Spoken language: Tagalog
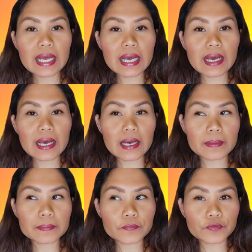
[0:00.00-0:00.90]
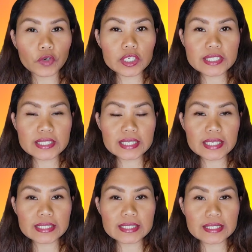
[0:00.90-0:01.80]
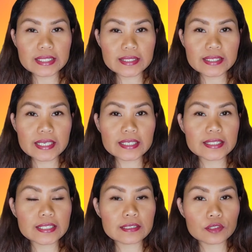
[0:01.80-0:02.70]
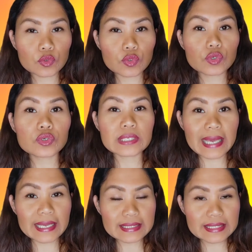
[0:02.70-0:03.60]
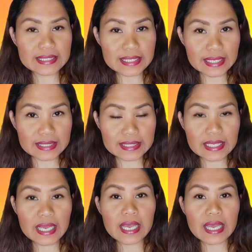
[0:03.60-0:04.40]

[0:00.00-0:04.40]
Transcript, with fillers: um, 4 seats, 6 to 9 seats.